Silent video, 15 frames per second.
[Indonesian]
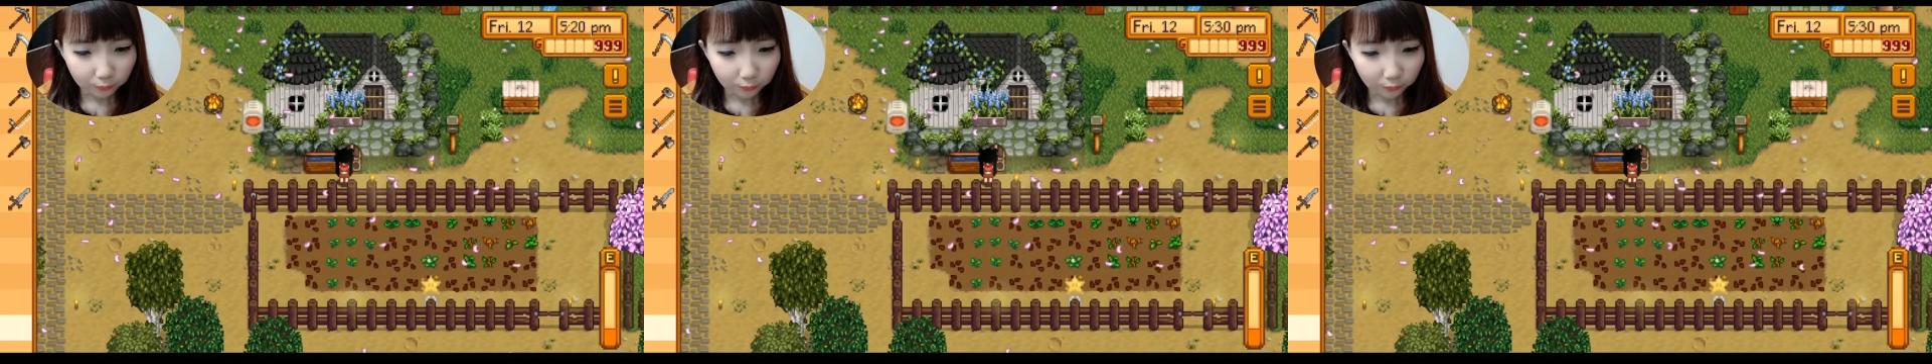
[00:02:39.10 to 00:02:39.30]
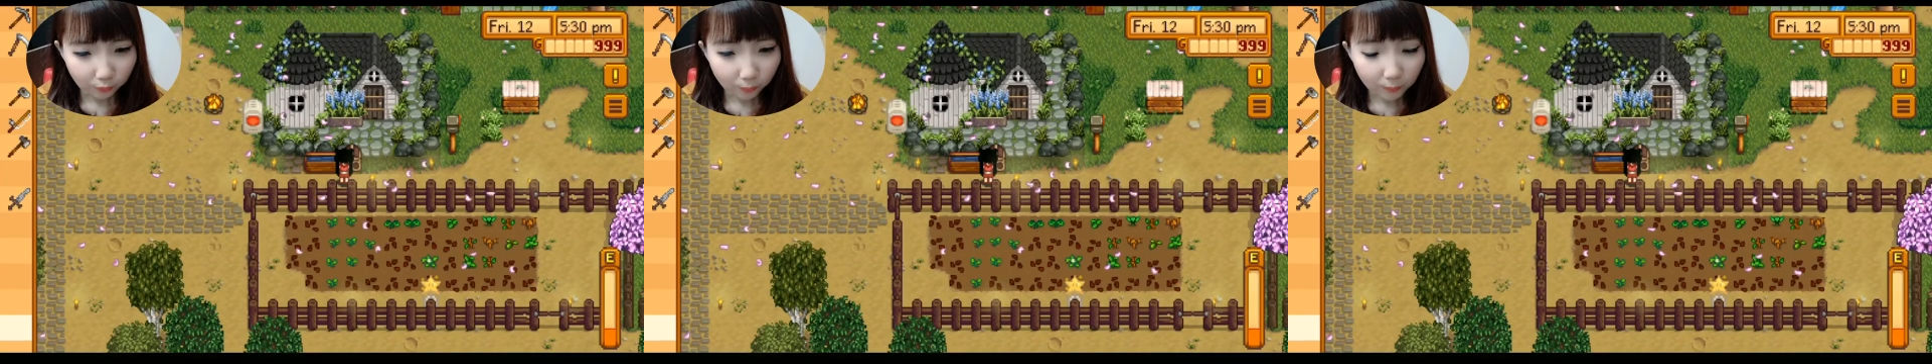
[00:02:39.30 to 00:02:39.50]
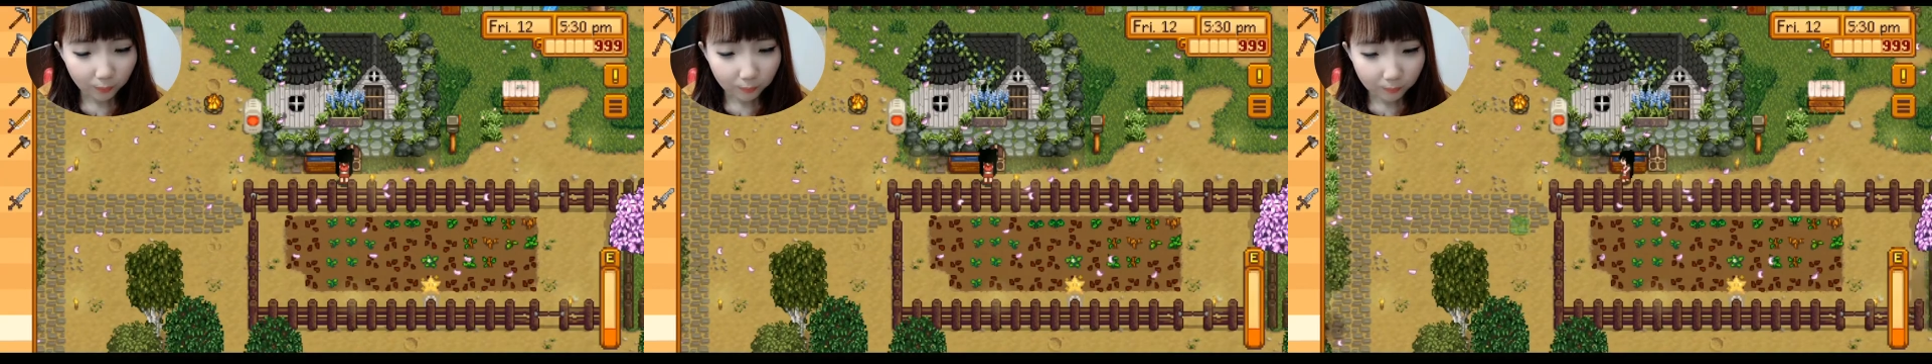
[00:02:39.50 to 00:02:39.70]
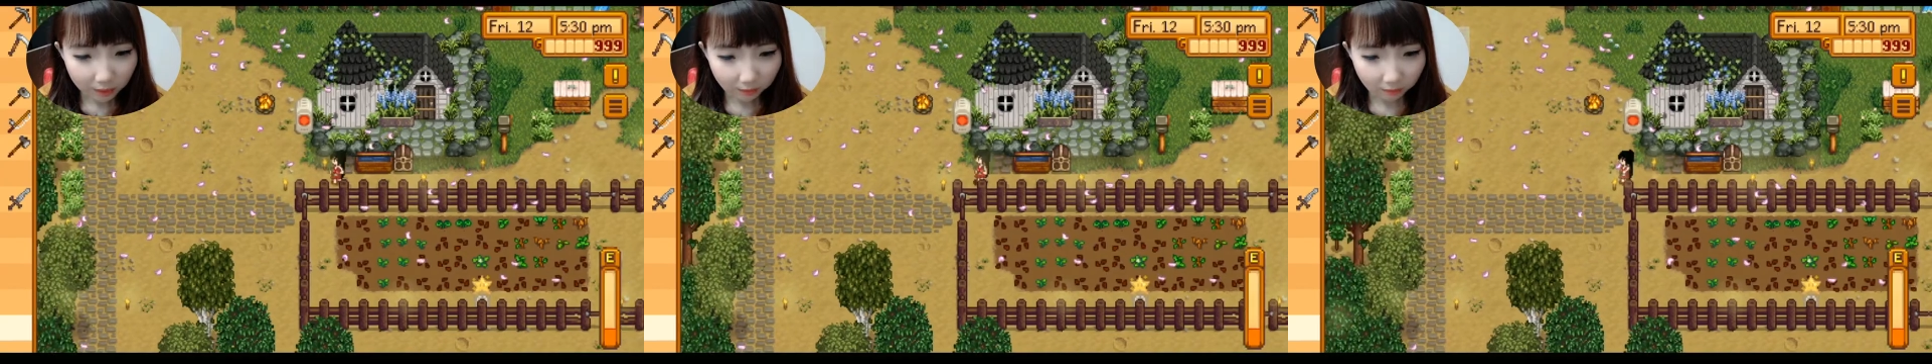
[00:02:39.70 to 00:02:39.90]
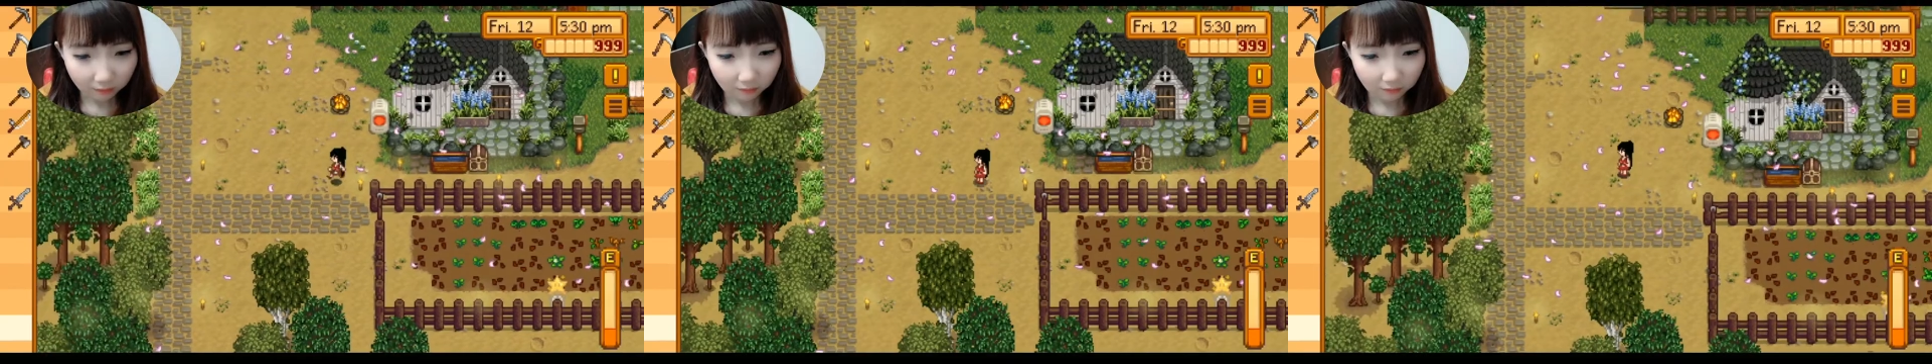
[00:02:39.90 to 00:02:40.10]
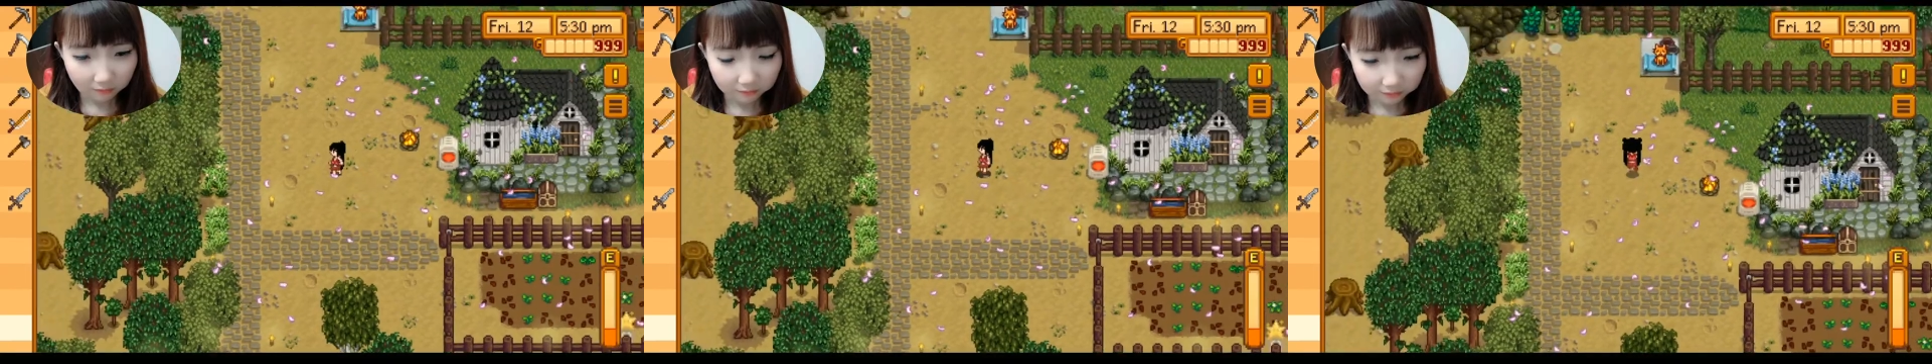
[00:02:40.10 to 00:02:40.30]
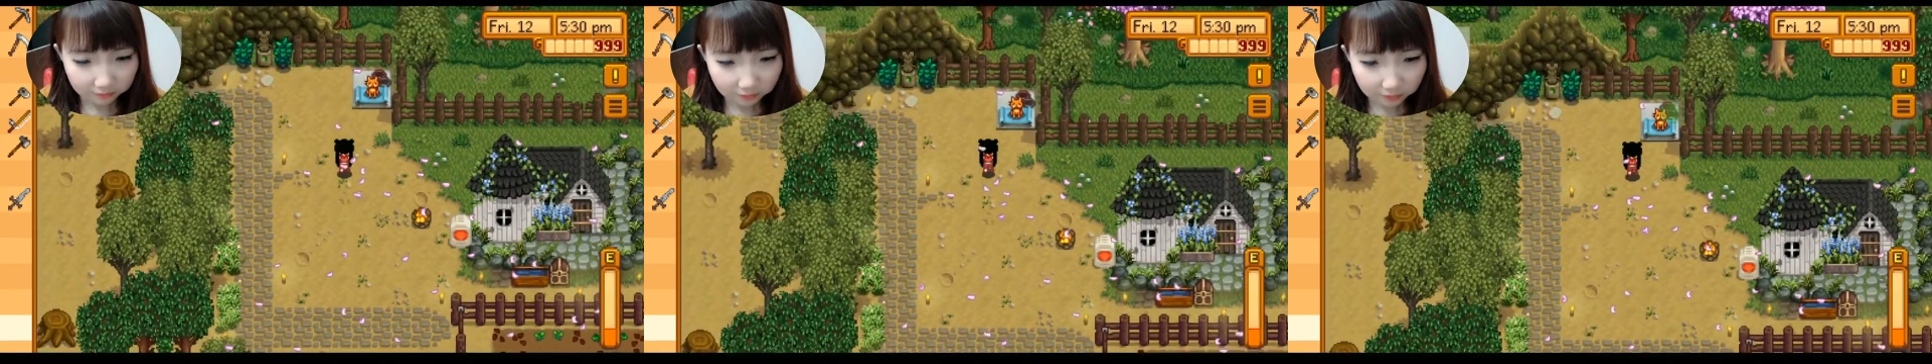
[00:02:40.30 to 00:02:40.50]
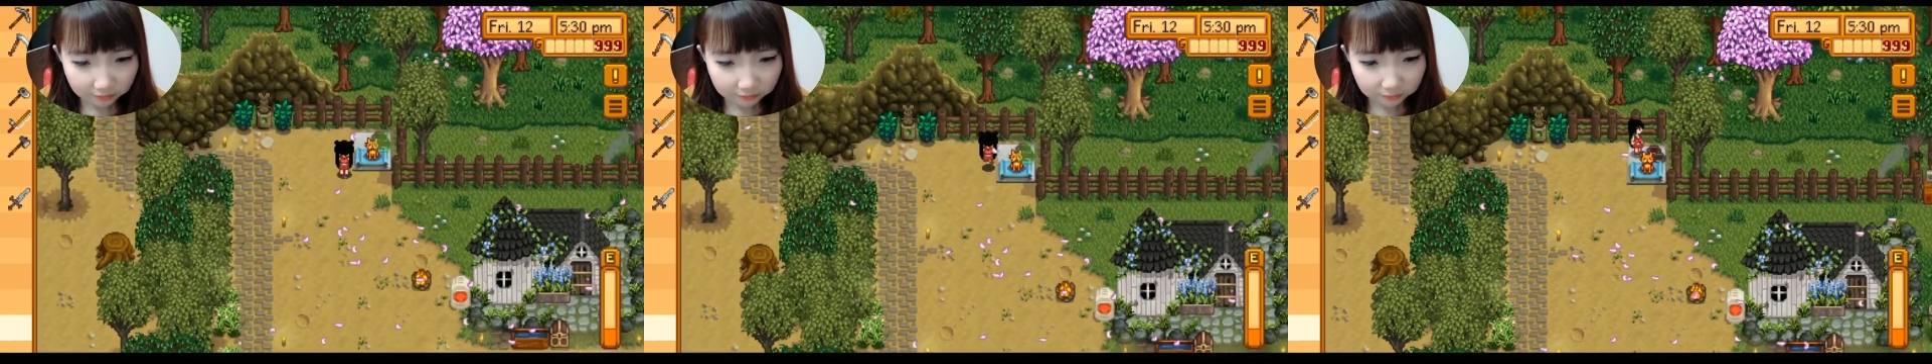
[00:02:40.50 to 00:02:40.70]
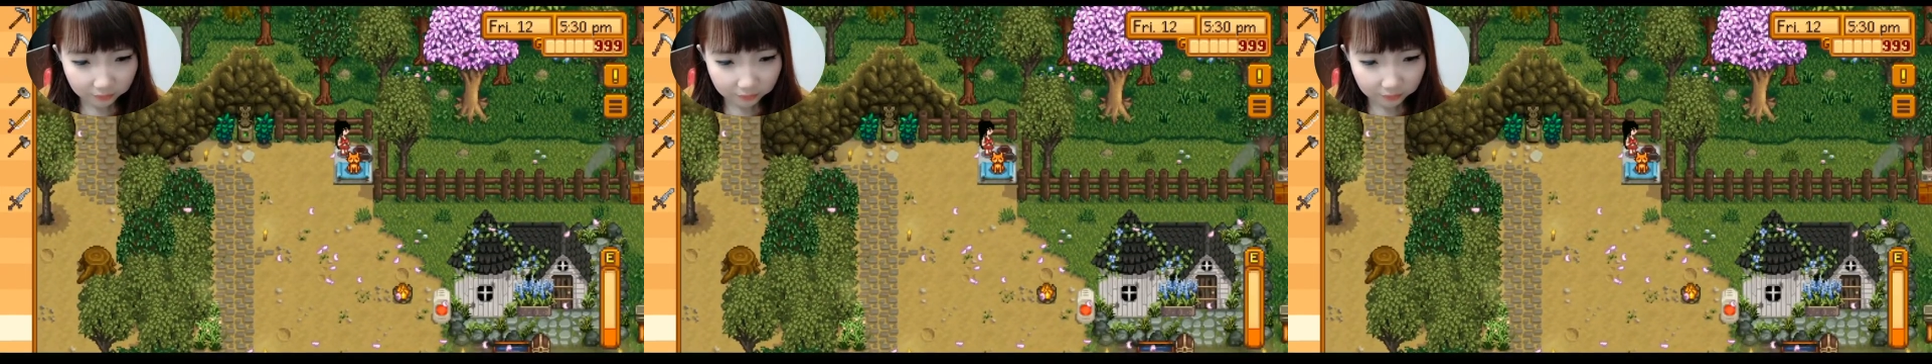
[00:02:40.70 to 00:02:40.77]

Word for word: copper bar ya